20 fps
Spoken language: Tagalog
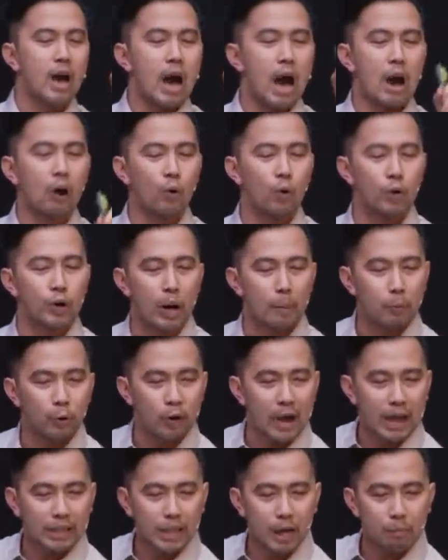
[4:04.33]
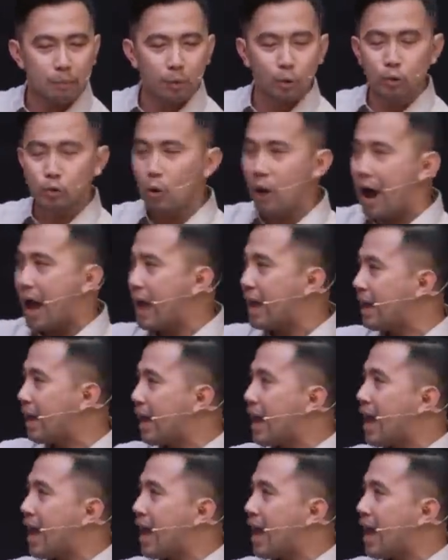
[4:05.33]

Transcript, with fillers: Ang una po nating punto ay,